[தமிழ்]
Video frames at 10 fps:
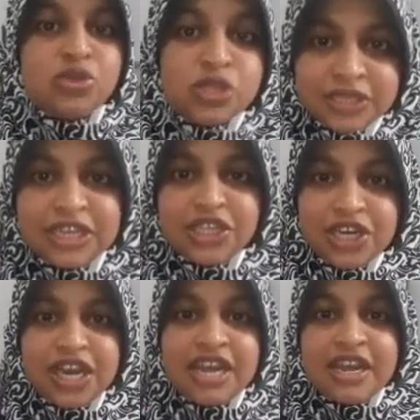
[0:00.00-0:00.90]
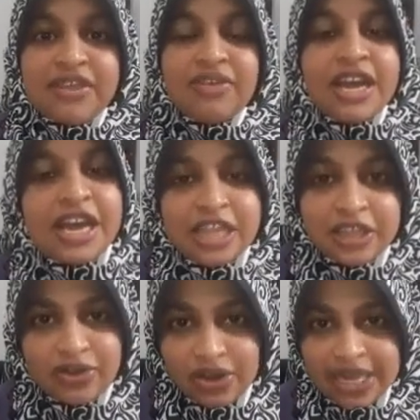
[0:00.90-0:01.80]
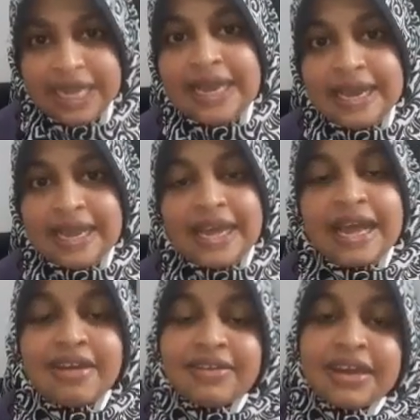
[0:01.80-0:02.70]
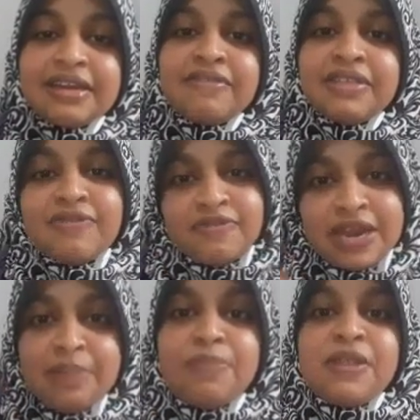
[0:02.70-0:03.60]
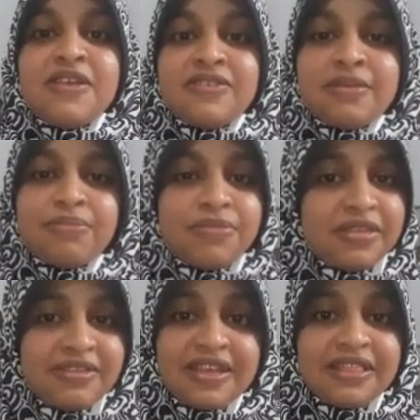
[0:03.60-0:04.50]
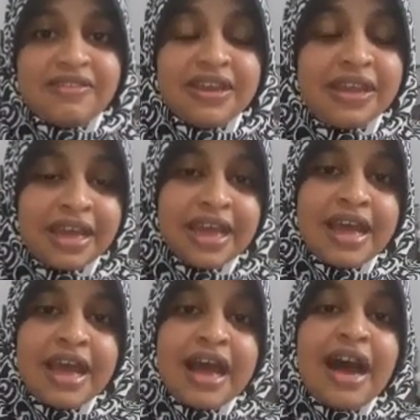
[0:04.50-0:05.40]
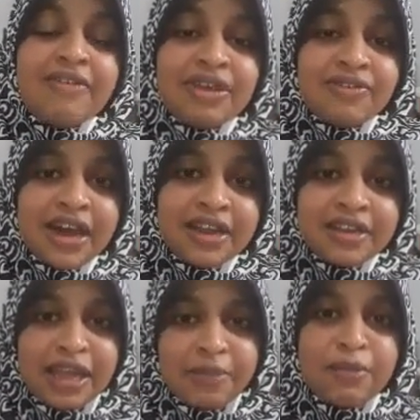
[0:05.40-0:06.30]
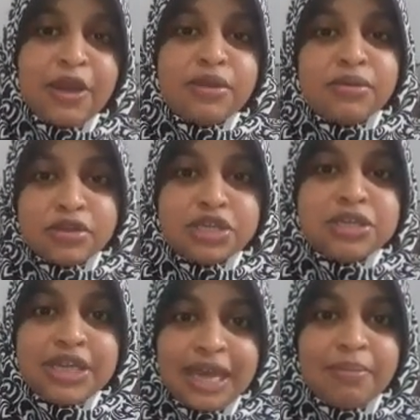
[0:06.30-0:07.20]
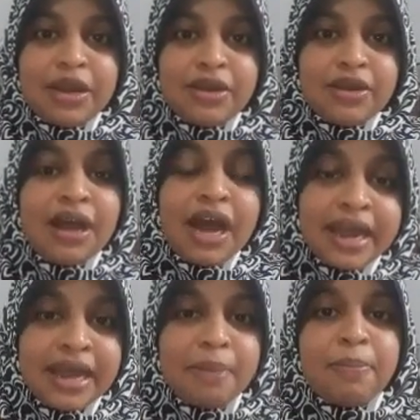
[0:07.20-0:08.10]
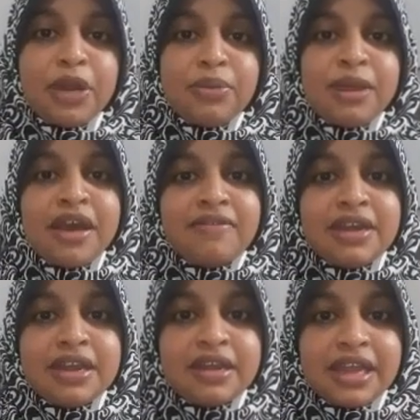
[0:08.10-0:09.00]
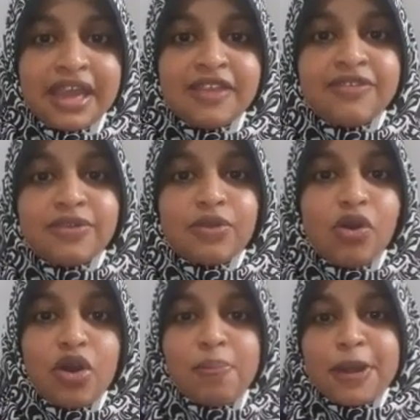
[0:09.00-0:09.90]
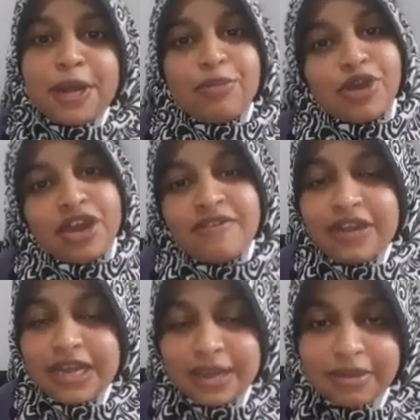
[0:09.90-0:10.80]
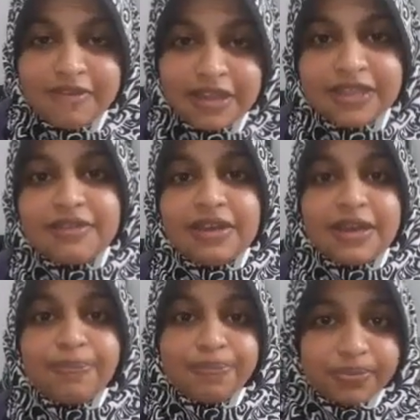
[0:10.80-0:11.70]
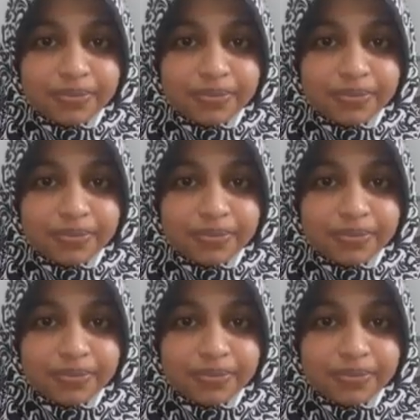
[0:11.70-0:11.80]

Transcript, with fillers: ஜுரிஸ்டிக்ஷனல் ஏரியா அந்த வளாகத்துக்குள்ளே இல்லை அவங்க வந்து வெளிப்பிரதேசத்தை சேர்ந்தவர் அவர் வரதுக்கு எப்படியும் கொஞ்சம் டைம் எடுக்கும் ஆனால் எப்படியுமே அவரோட கேஸ் கால் பண்ண முன்னுக்கு அவர் டைமுக்கு வந்துடுவார்